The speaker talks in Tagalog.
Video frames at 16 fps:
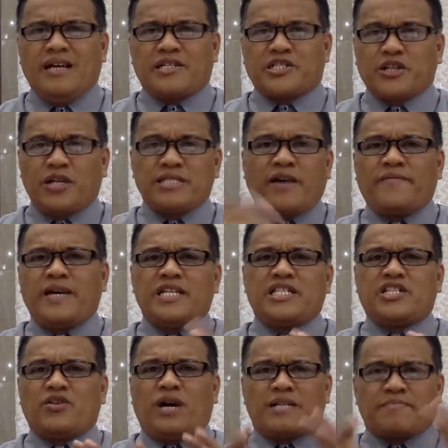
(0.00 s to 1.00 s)
saw the
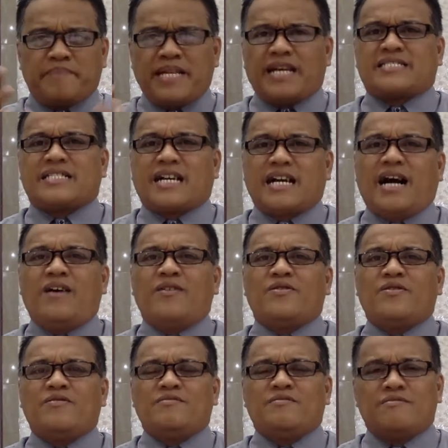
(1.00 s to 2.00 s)
video at pinagtyagaan
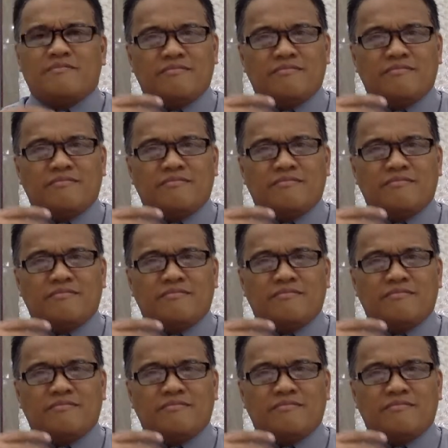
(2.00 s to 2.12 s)
kong